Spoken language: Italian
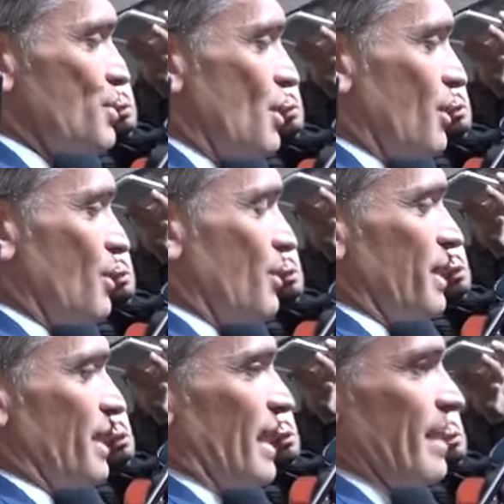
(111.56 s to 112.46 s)
il
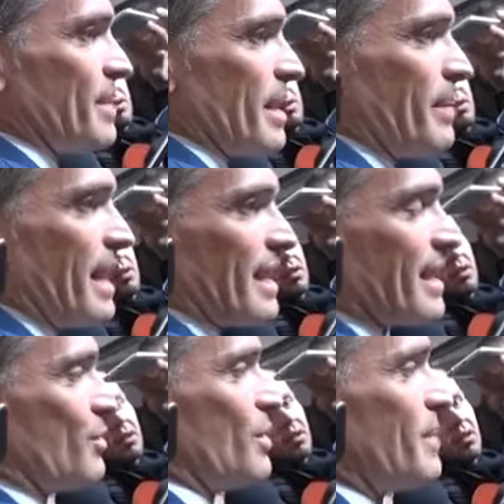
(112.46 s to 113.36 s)
gioco e alla prima palla
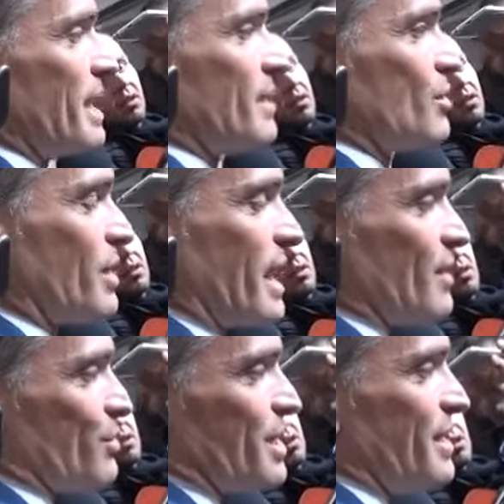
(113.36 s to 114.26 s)
che Colibali ha
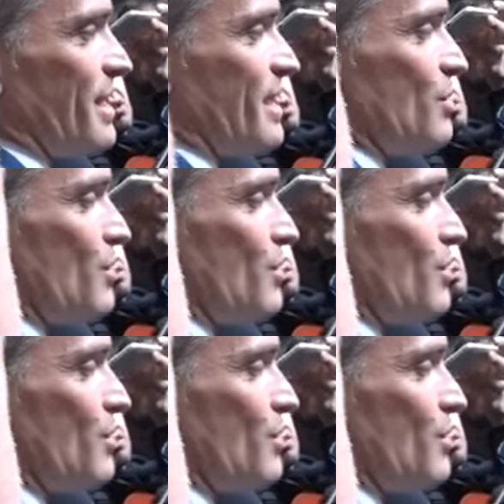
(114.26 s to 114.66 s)
toccato sentire di